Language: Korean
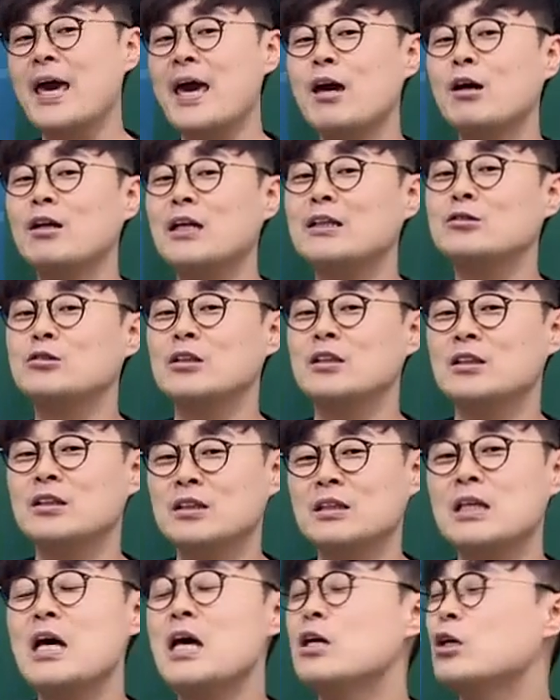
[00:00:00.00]
해결할 수
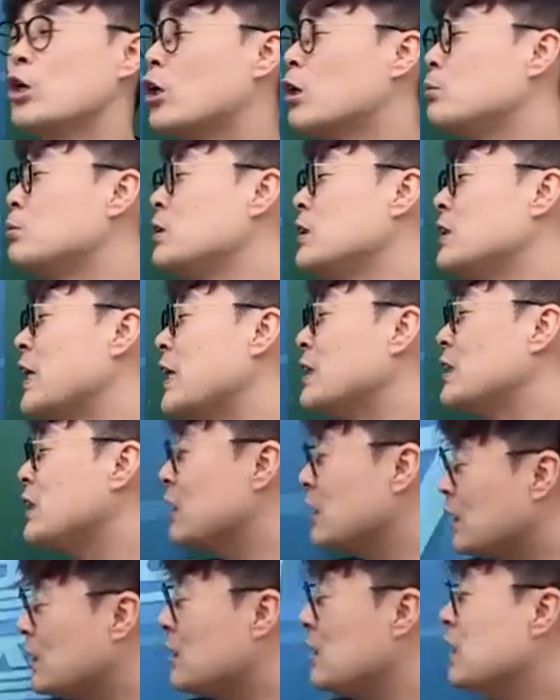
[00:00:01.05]
있는 여러분이
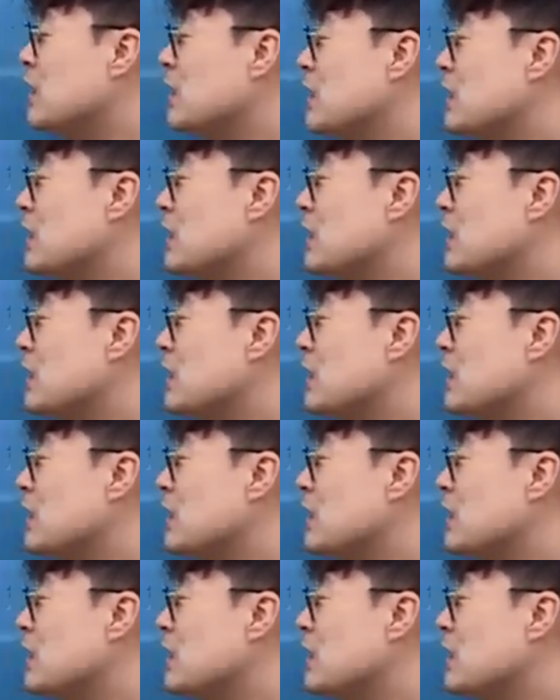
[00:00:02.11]
되시기를